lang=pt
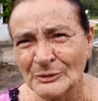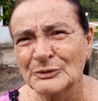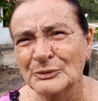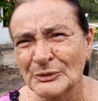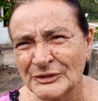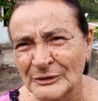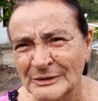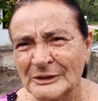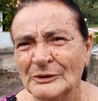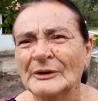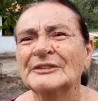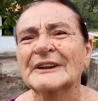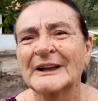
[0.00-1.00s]
construção, da
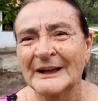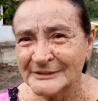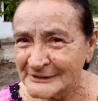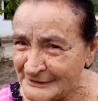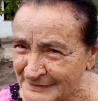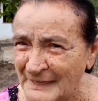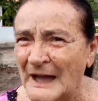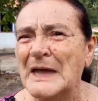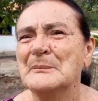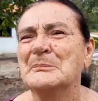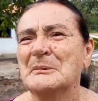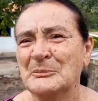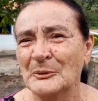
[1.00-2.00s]
nossa casa de
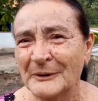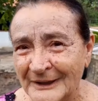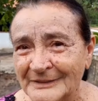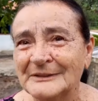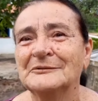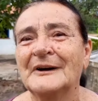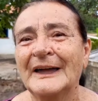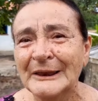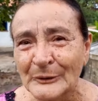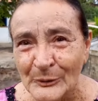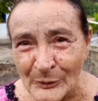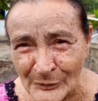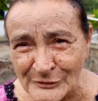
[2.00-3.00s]
taipa. É. Porque ele vai
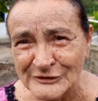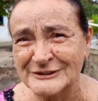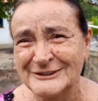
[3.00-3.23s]
longe.